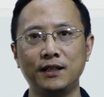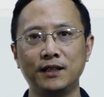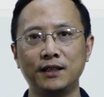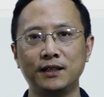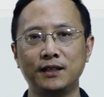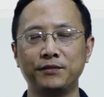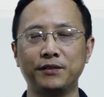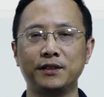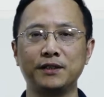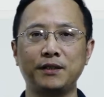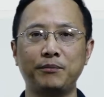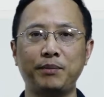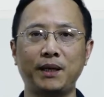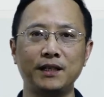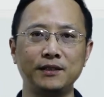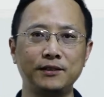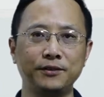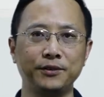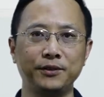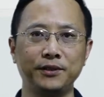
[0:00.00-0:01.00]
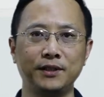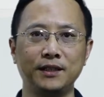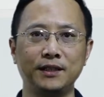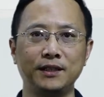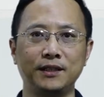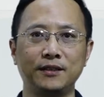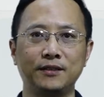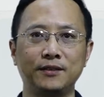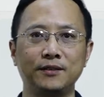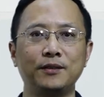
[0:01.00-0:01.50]
那么在 Python 语言里
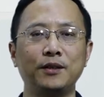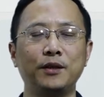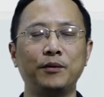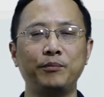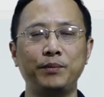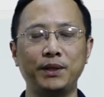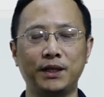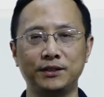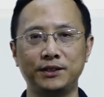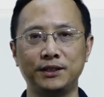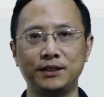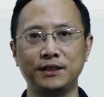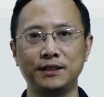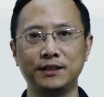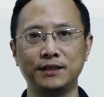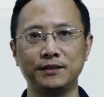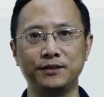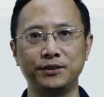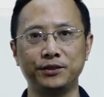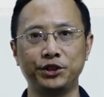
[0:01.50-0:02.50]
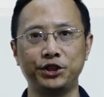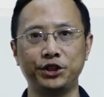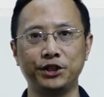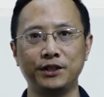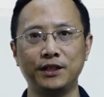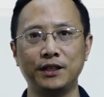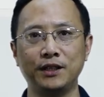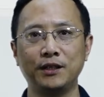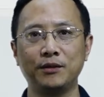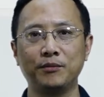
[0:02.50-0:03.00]
头表示的呢，就是
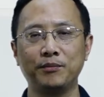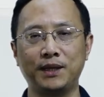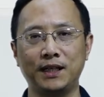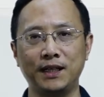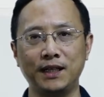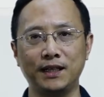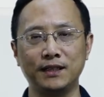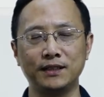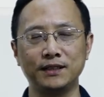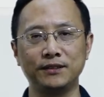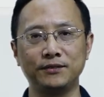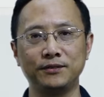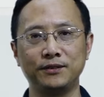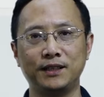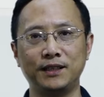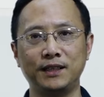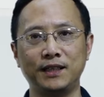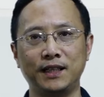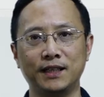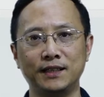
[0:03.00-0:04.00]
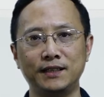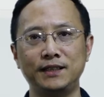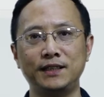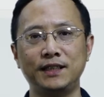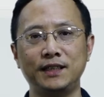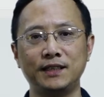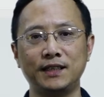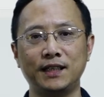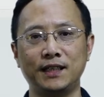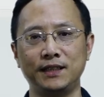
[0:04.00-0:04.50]
把两个字符串连
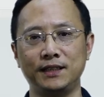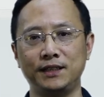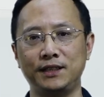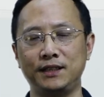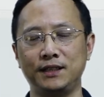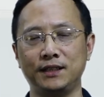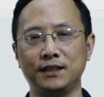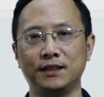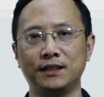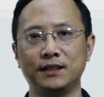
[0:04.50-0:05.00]
接在一起。